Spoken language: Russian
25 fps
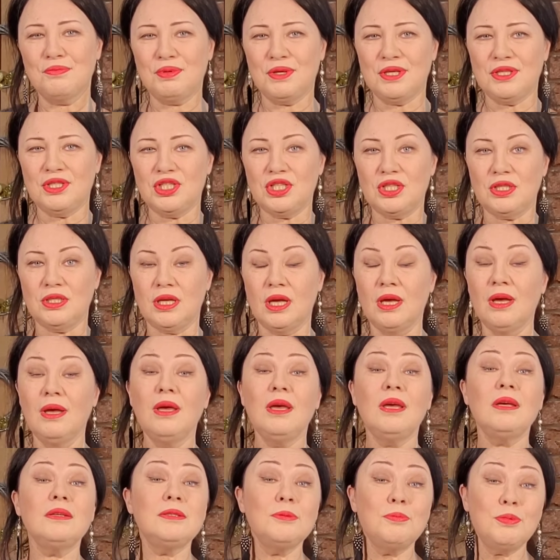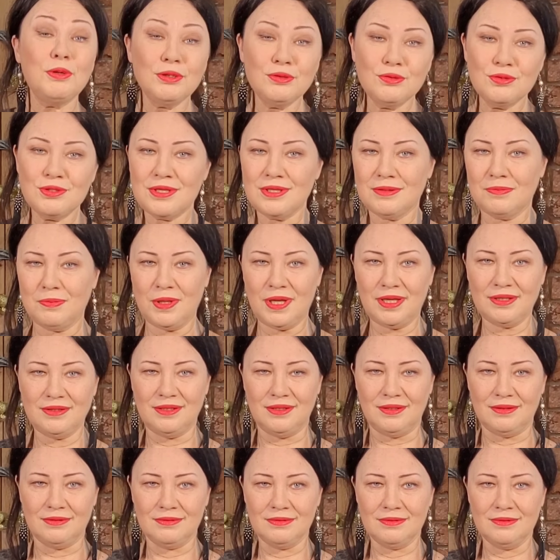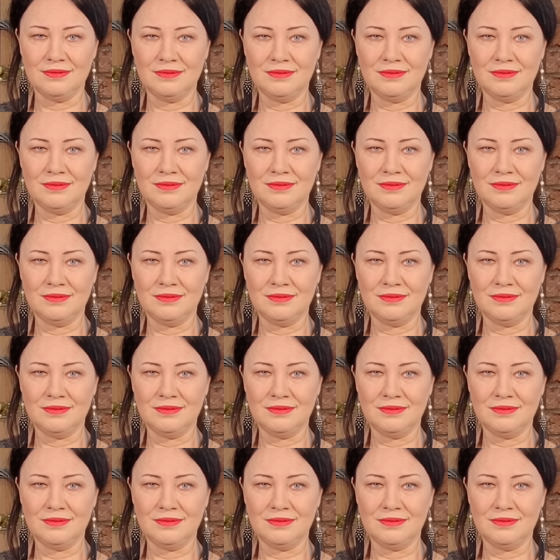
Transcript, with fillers: причине. Это приносит плоды.